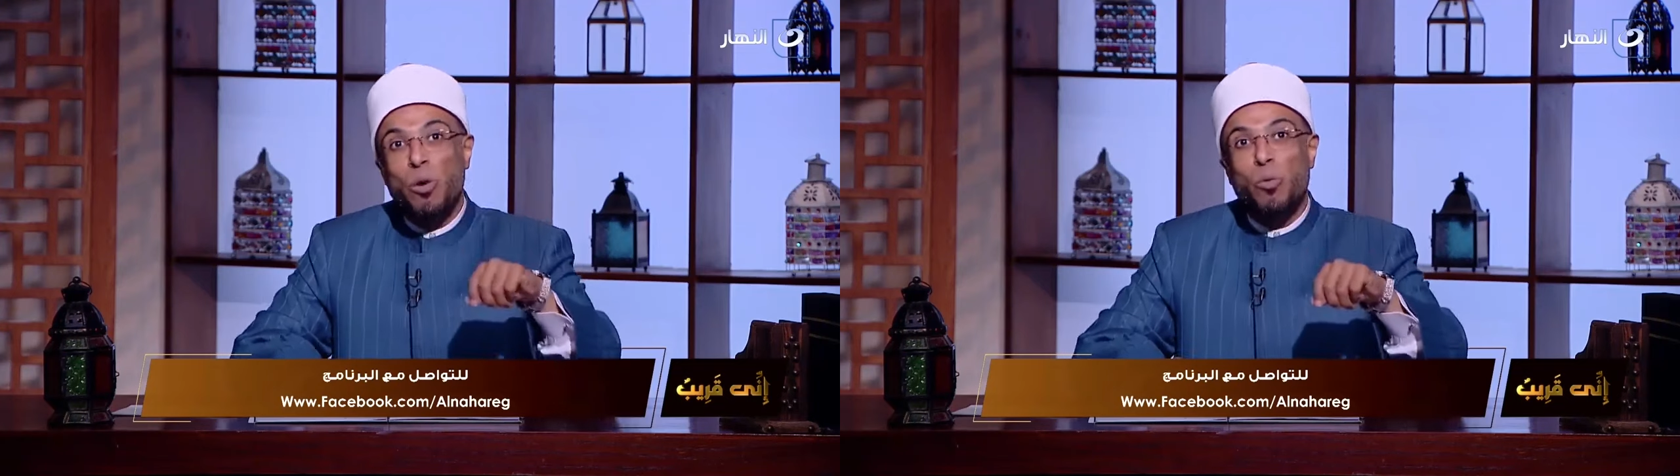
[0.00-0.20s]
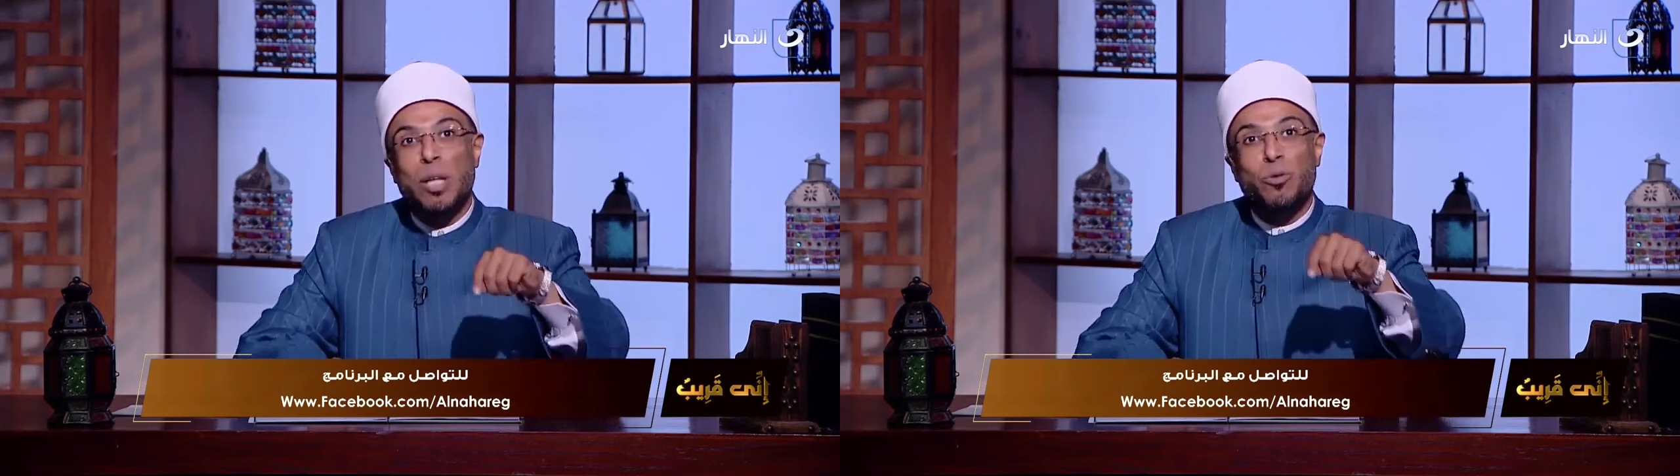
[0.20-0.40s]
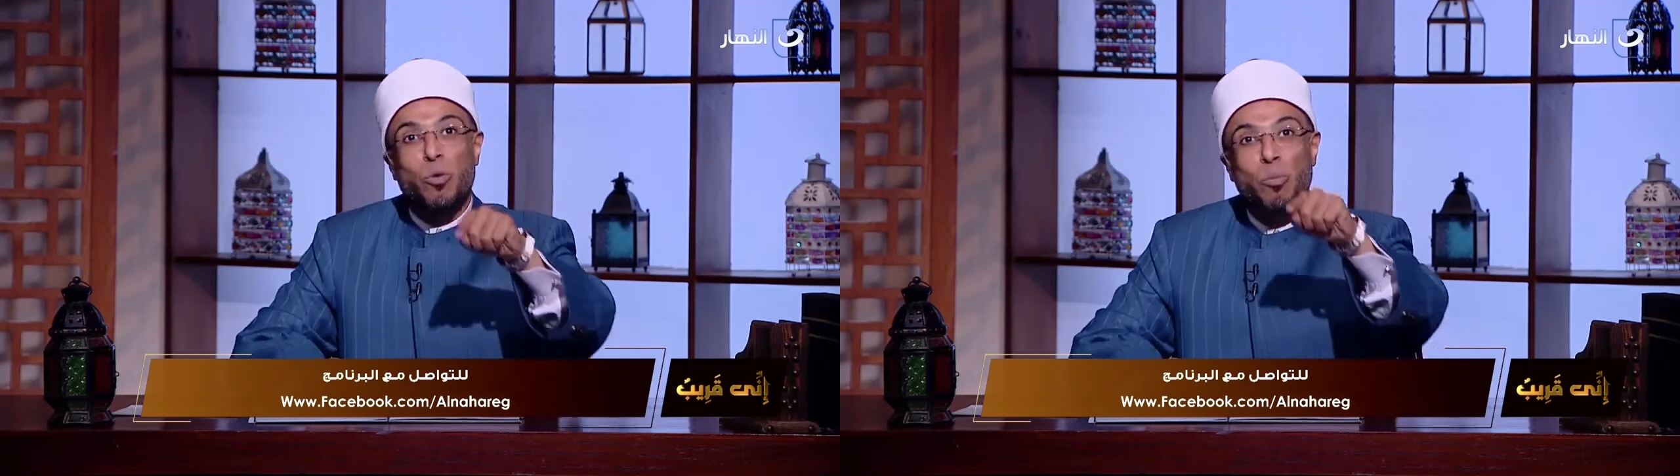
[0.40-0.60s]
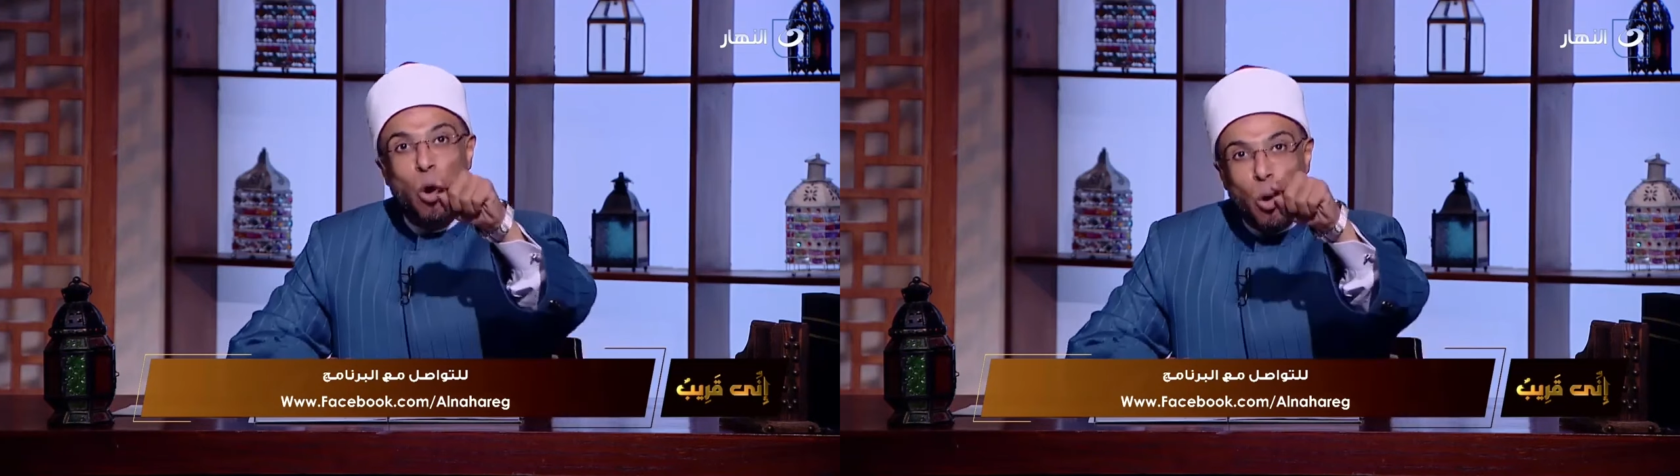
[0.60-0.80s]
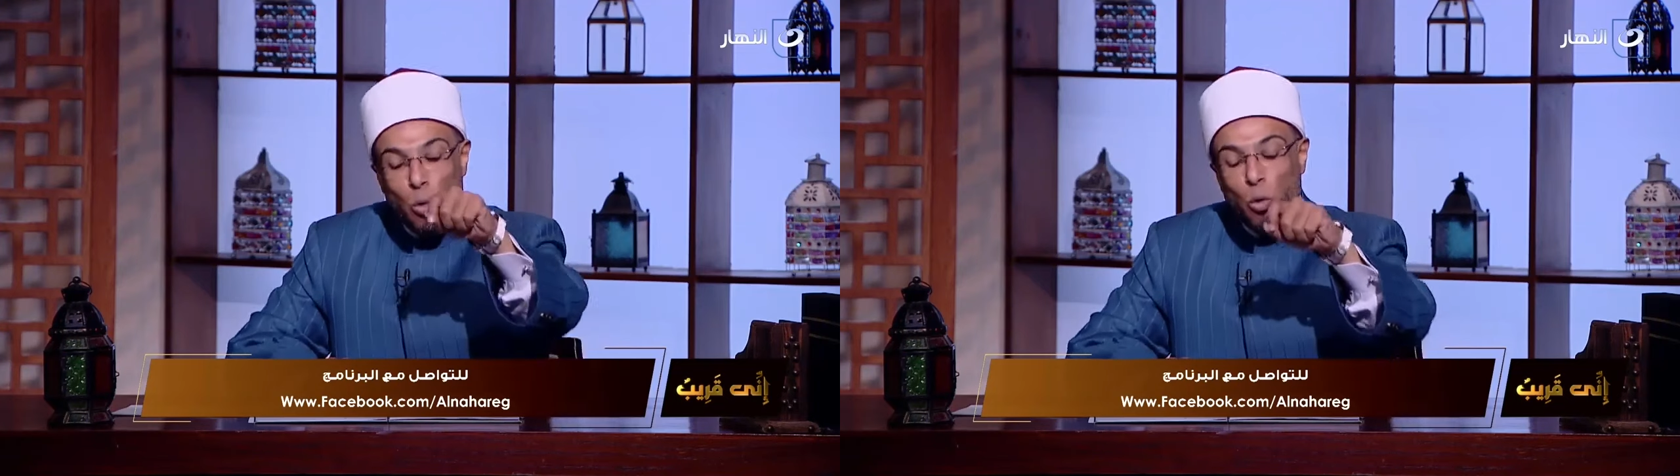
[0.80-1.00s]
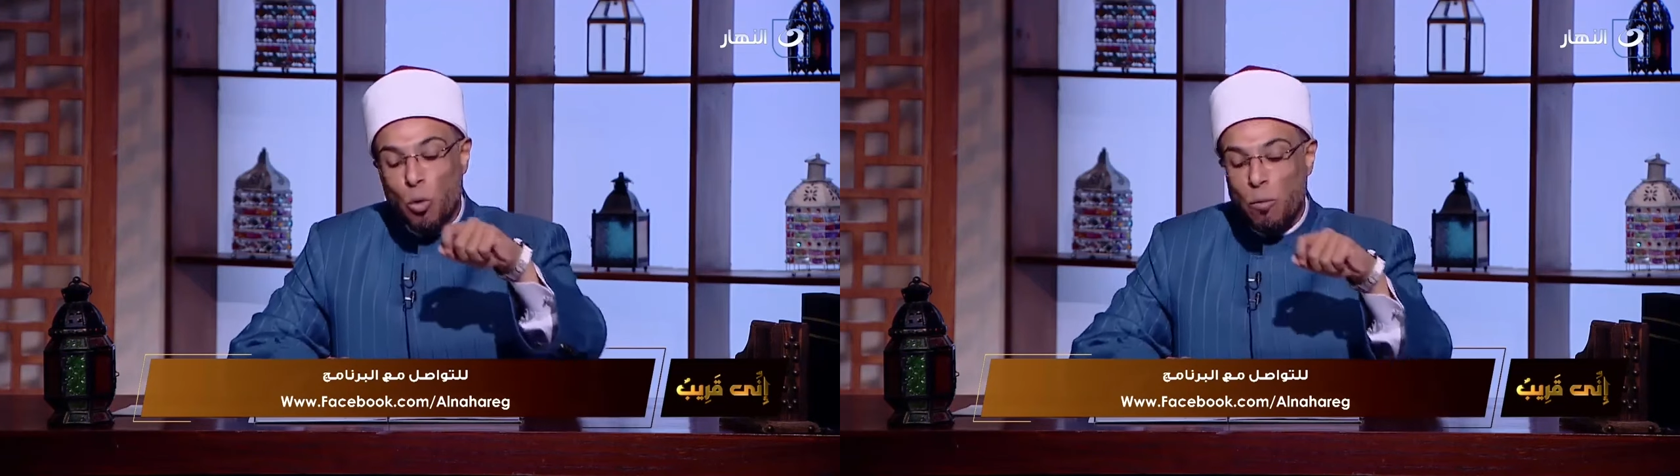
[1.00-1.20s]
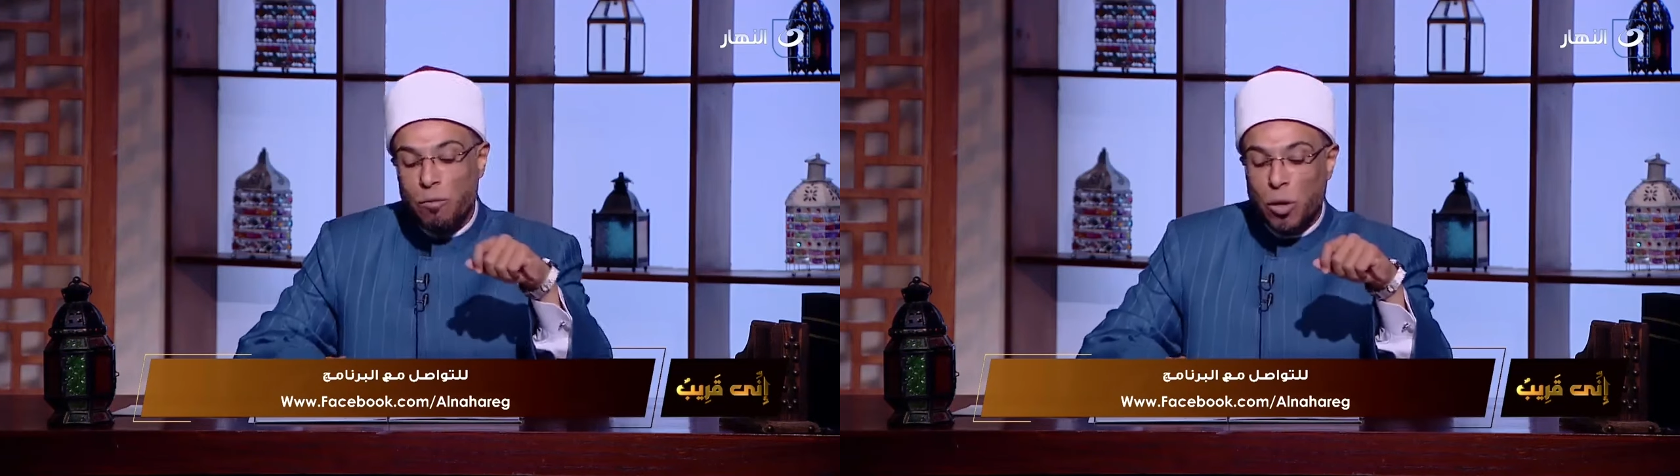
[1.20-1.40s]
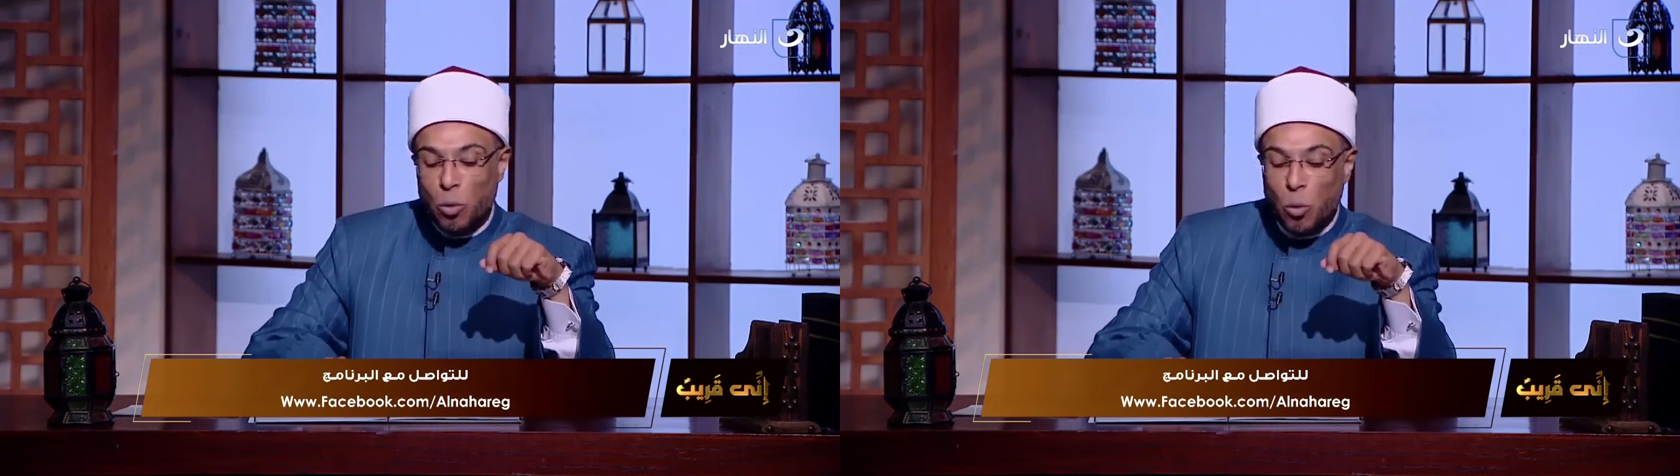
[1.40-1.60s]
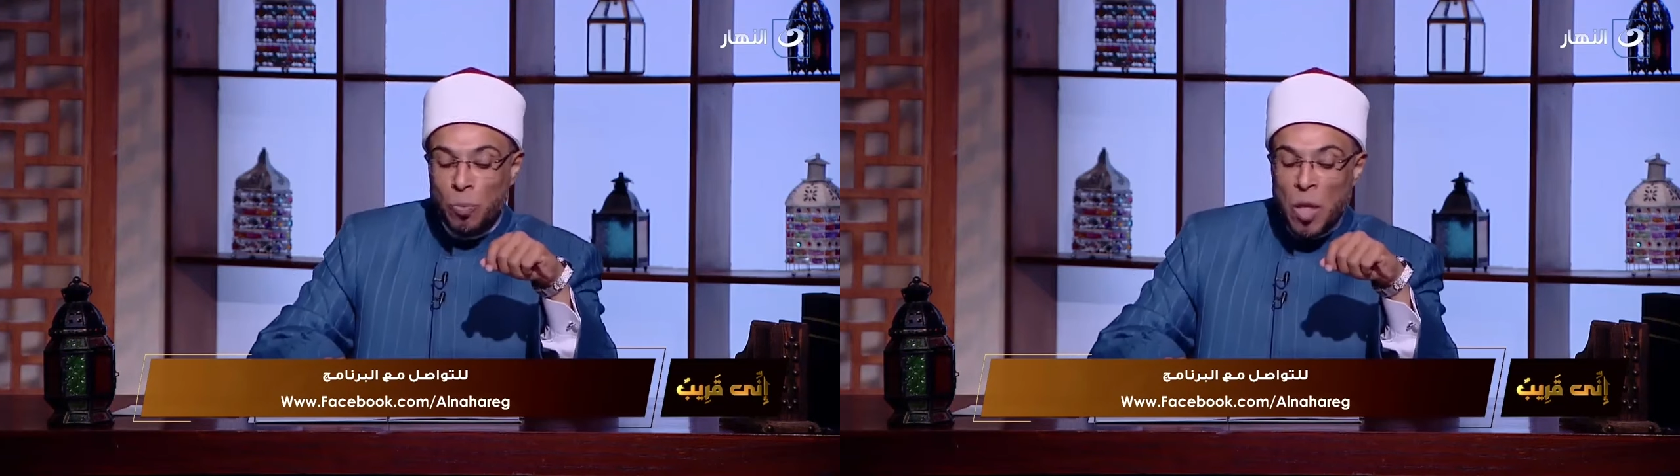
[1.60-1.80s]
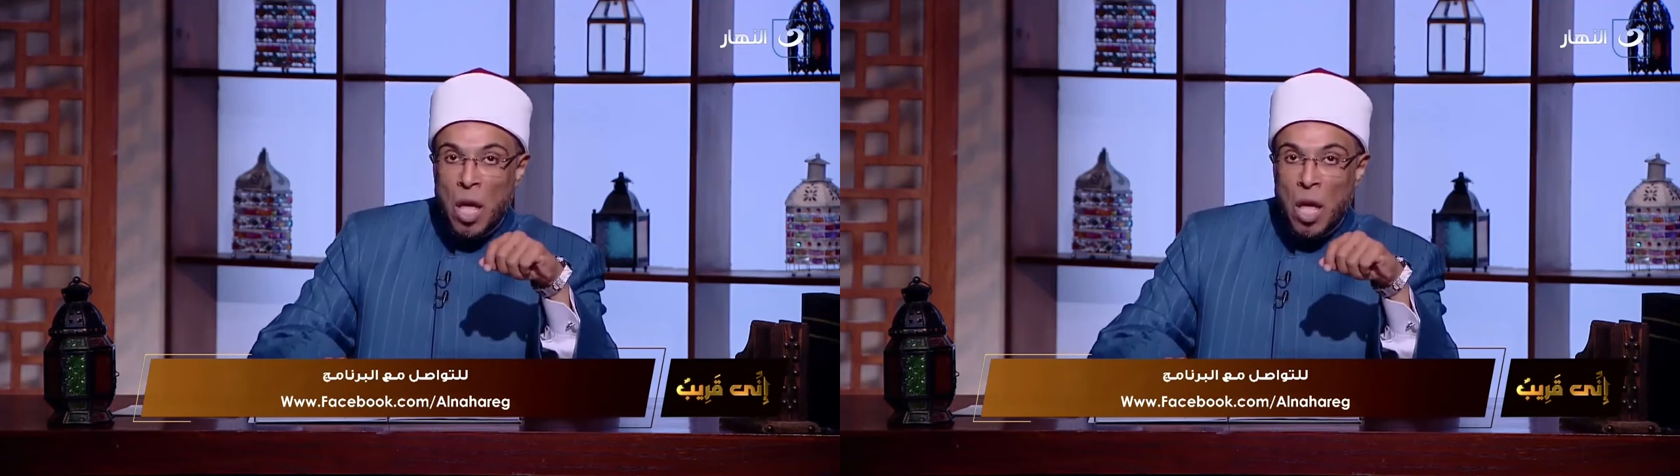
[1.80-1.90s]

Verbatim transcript: لاولادكم وهقول لكم فضله